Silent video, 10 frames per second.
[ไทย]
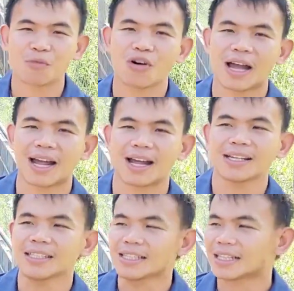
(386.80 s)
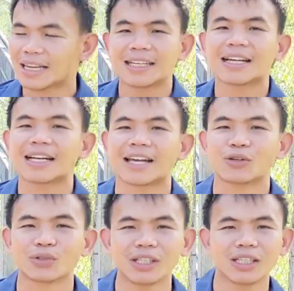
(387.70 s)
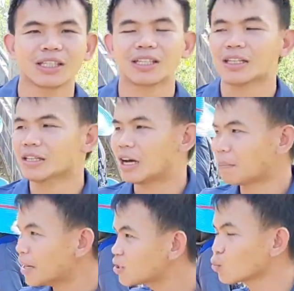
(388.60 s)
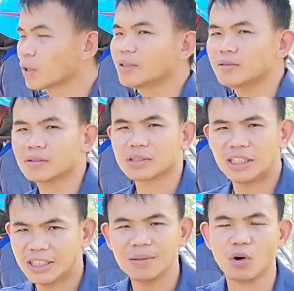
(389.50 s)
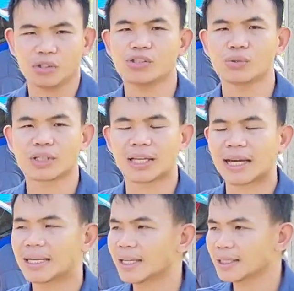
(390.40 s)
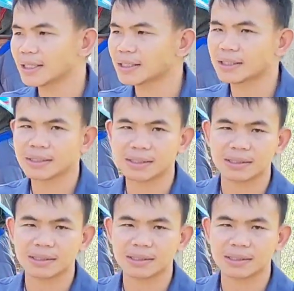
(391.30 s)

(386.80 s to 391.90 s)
ลังมองหาการเลี้ยงไก่อยู่ที่บ้านสวนที่ที่เหมาะที่สุดแก่การเลี้ยงก็คือ